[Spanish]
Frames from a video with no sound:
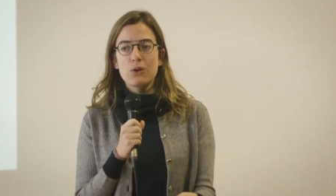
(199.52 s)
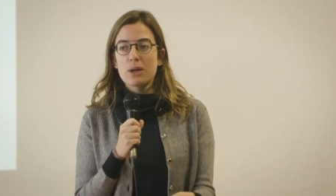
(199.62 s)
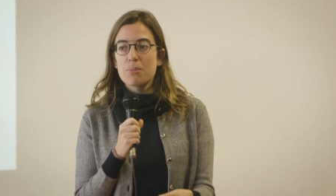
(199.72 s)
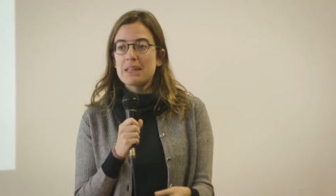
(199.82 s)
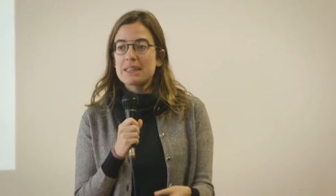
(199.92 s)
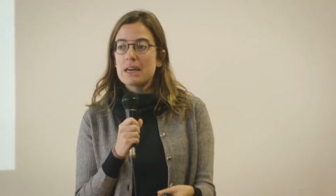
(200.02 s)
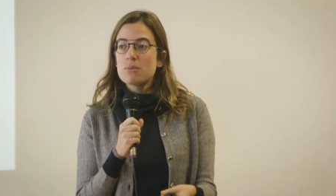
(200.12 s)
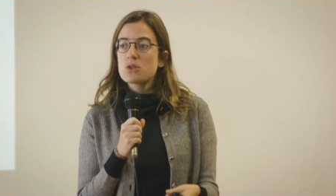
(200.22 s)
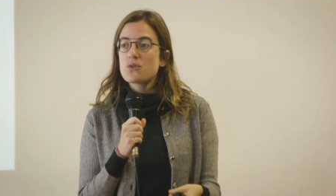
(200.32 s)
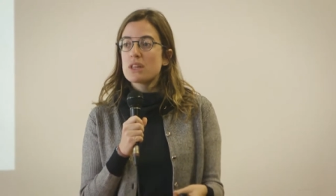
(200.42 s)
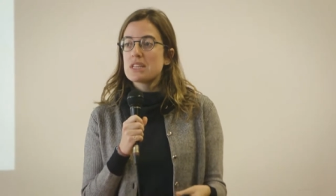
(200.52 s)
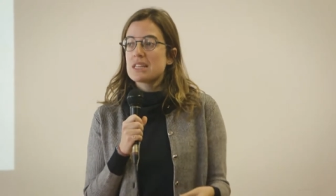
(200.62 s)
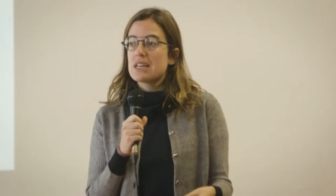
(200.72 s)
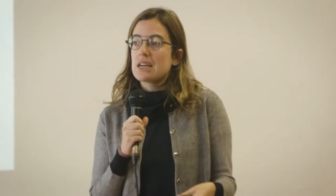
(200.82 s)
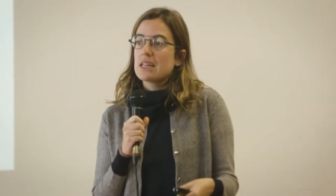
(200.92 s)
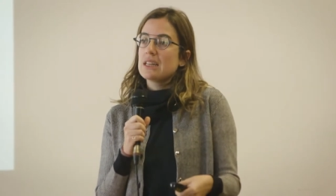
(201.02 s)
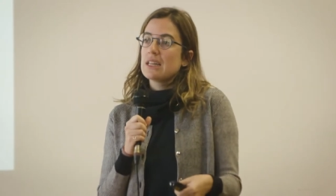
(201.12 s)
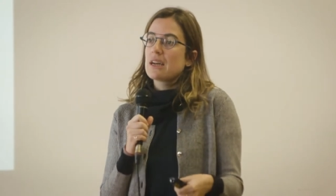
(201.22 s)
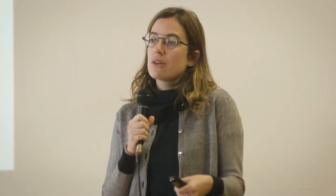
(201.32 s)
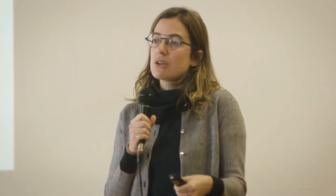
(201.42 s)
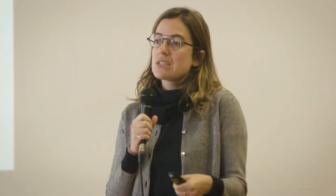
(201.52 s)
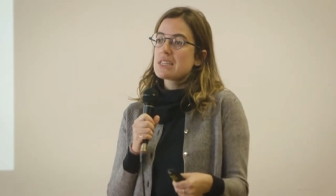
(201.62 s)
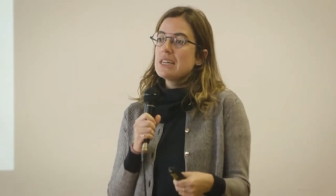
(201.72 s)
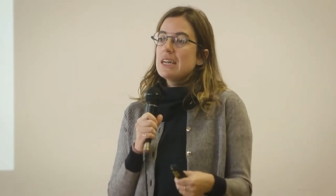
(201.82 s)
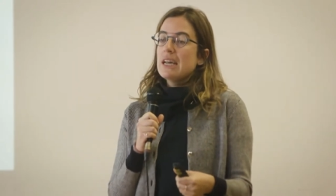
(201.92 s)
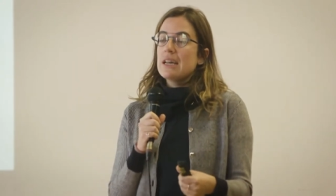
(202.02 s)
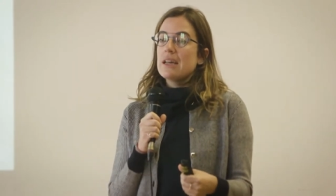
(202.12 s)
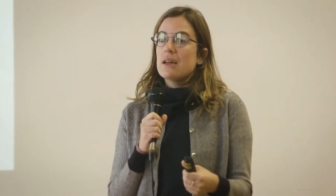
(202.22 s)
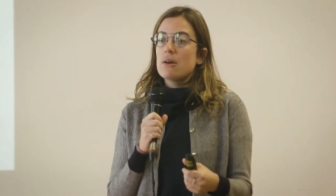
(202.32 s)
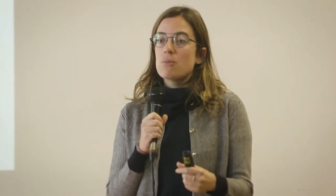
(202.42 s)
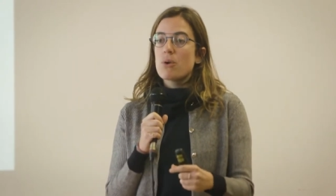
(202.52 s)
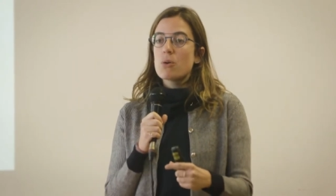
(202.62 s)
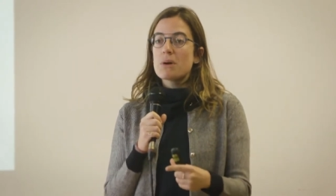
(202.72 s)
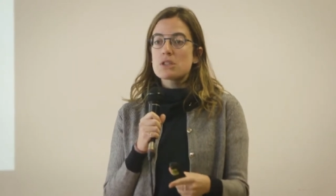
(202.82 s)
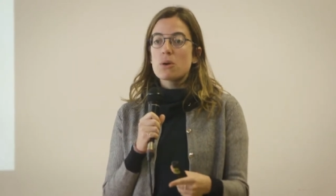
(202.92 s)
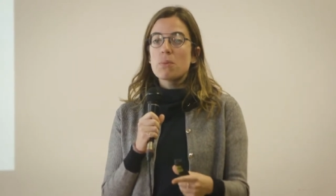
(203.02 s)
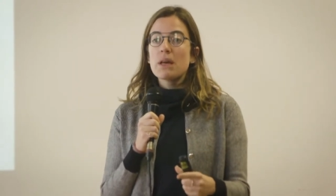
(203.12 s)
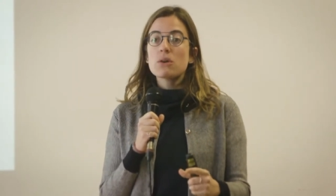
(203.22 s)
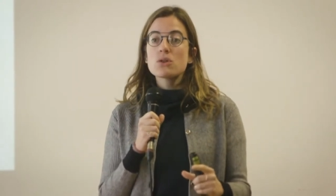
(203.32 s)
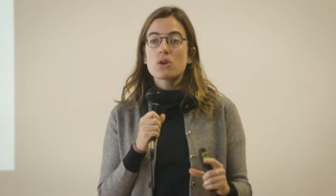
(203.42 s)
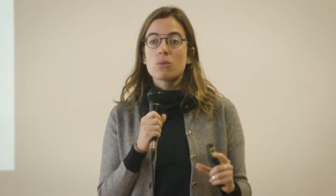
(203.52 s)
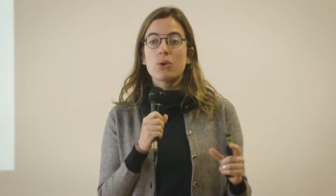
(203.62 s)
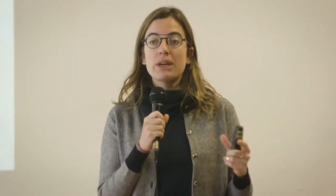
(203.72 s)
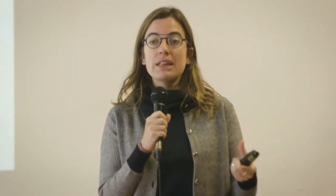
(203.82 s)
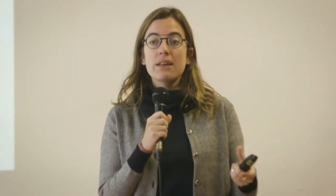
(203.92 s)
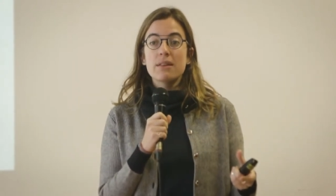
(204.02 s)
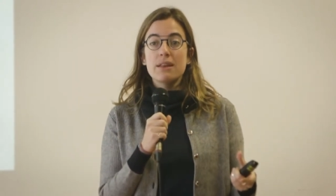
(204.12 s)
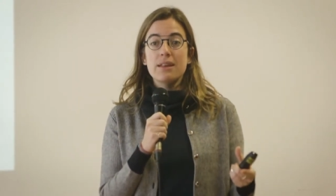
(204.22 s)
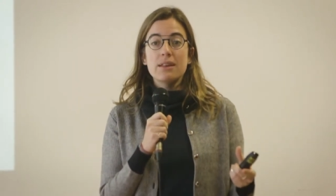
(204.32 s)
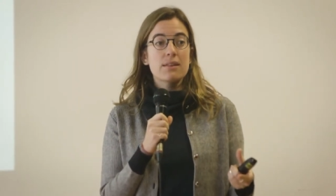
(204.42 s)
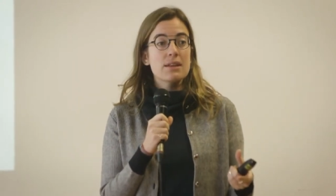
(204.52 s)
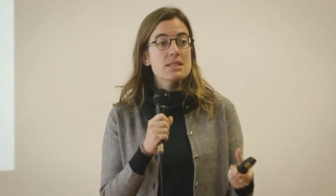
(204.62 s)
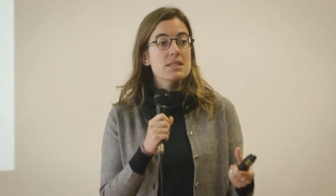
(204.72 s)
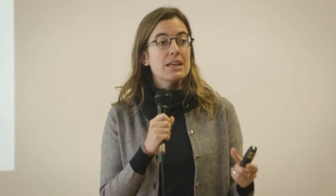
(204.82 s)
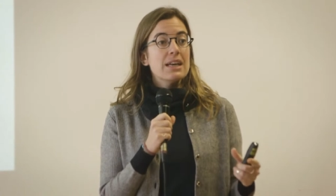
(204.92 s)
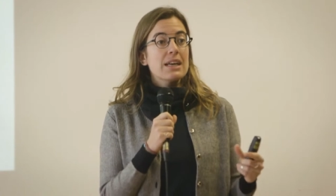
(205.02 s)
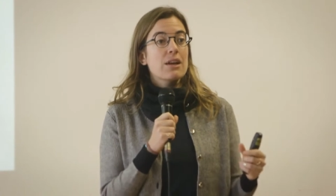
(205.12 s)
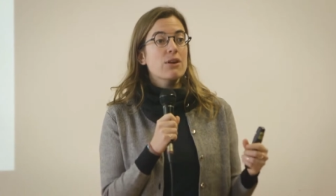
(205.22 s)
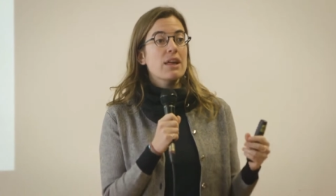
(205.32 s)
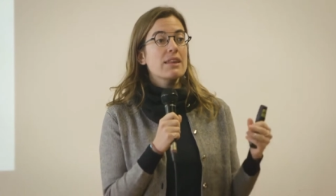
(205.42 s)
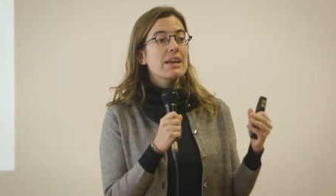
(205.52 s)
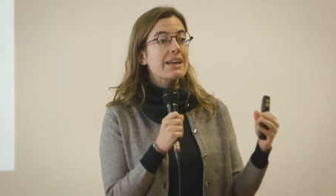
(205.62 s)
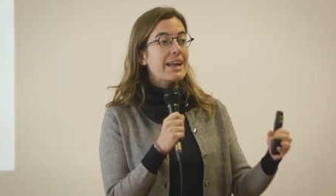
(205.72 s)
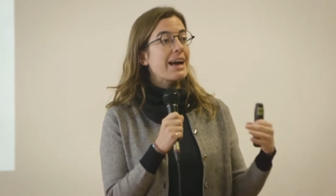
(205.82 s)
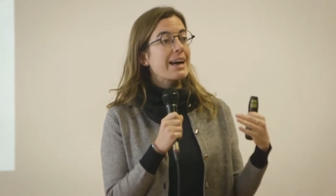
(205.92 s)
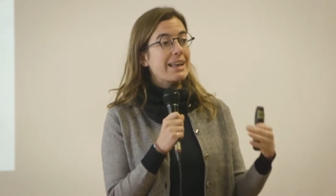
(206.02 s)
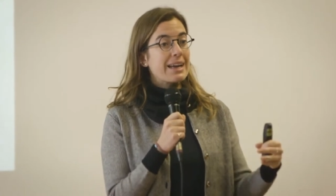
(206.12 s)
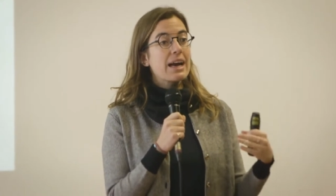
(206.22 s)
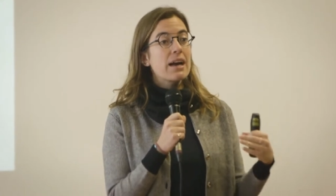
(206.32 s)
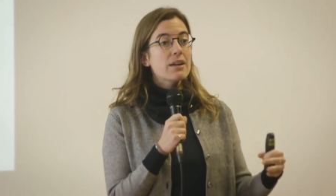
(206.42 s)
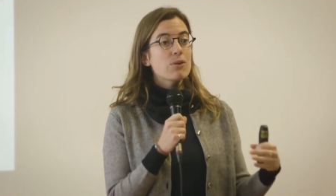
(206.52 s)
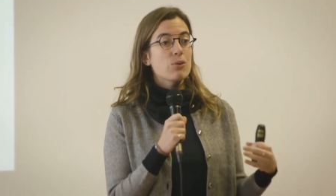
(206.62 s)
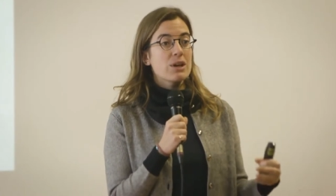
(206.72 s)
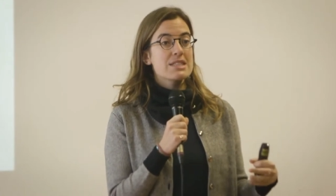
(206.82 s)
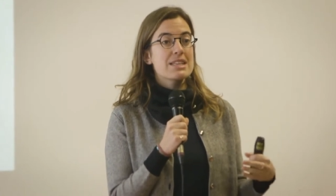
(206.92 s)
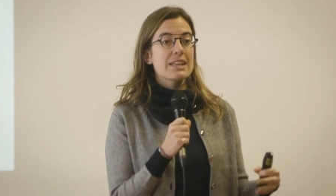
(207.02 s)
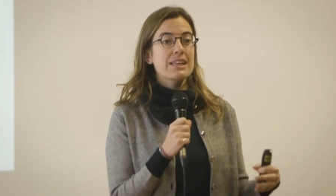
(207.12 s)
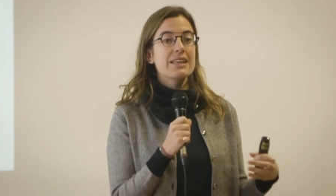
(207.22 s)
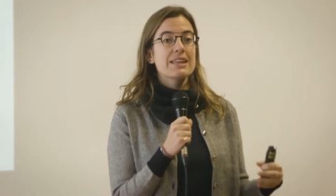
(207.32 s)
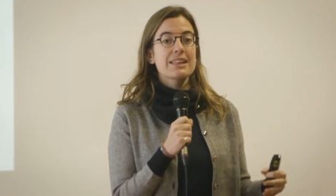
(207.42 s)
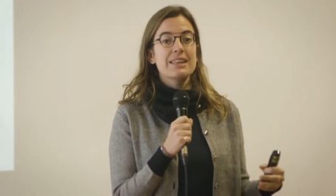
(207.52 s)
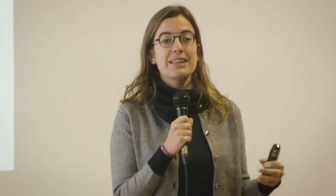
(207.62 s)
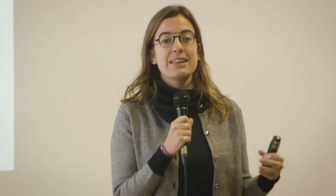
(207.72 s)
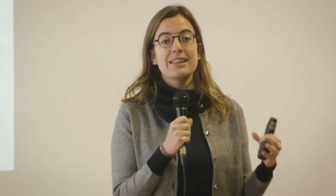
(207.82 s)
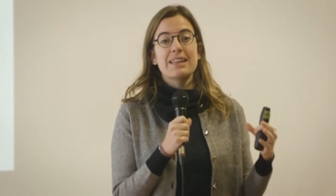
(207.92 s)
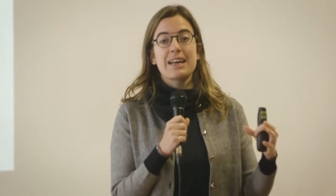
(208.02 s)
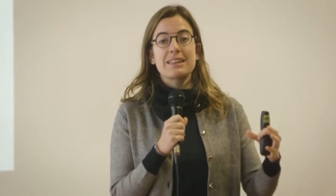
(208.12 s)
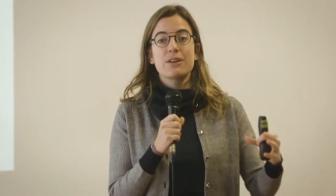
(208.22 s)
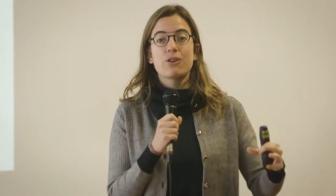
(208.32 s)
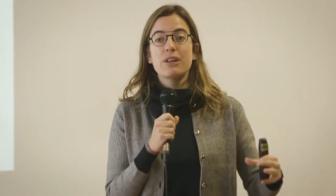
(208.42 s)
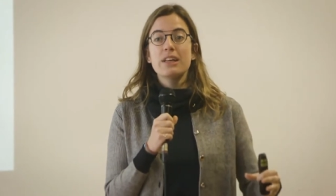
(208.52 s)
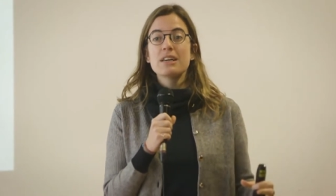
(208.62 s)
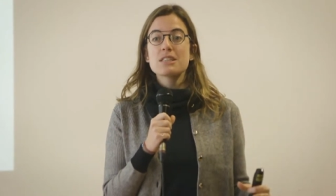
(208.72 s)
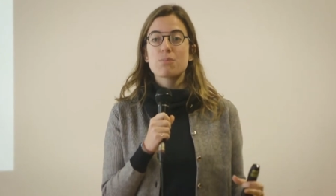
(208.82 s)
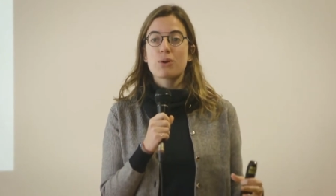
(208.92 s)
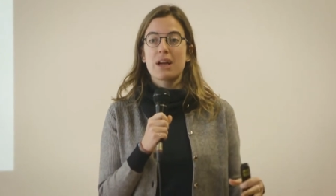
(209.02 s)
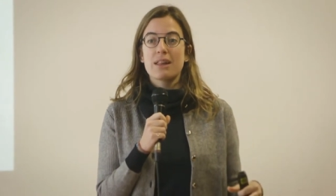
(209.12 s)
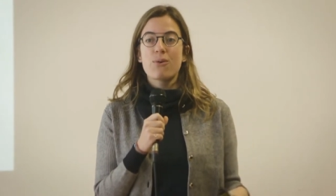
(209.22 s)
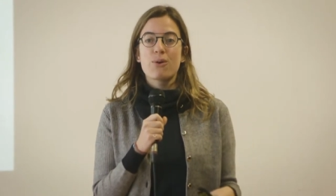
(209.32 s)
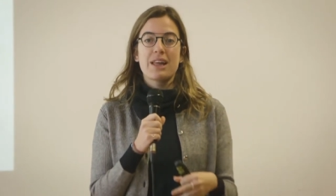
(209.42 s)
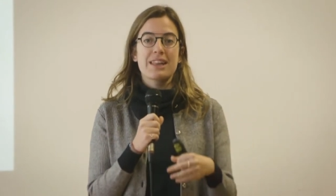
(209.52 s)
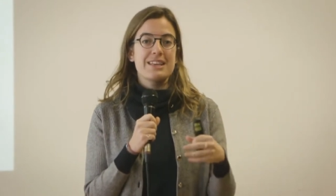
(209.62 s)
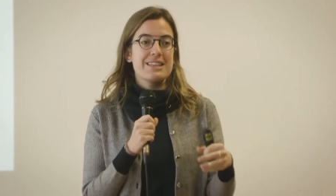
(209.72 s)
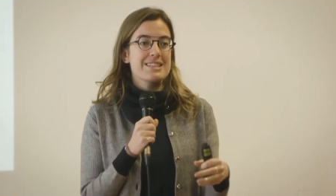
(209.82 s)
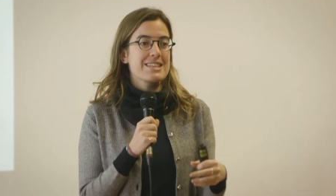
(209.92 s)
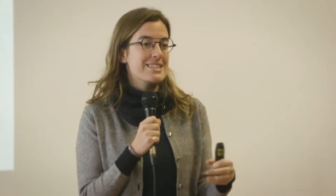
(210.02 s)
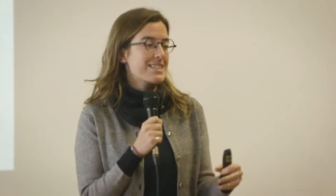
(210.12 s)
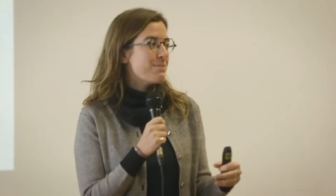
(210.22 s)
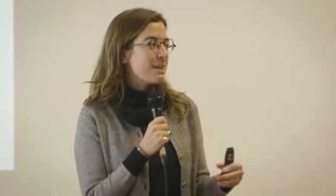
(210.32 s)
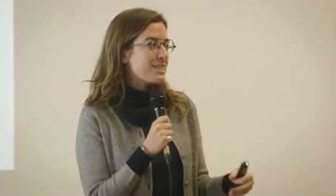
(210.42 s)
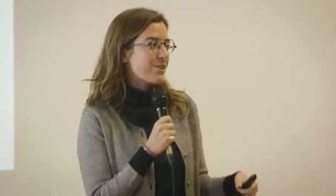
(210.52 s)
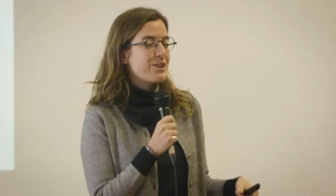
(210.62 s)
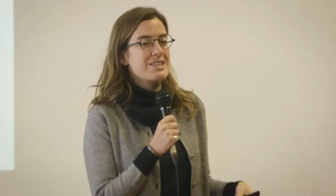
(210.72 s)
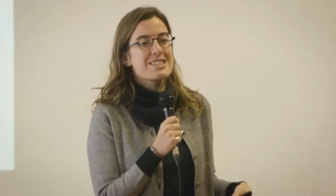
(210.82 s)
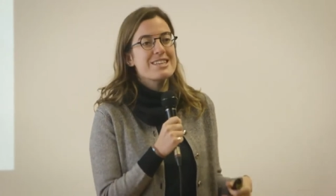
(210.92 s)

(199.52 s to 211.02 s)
lo que planteamos fue diseñar indicadores eh, un poco más complejos, como índices, que lo que hacían era agregar una serie de, categorías por cada una de esas dimensiones.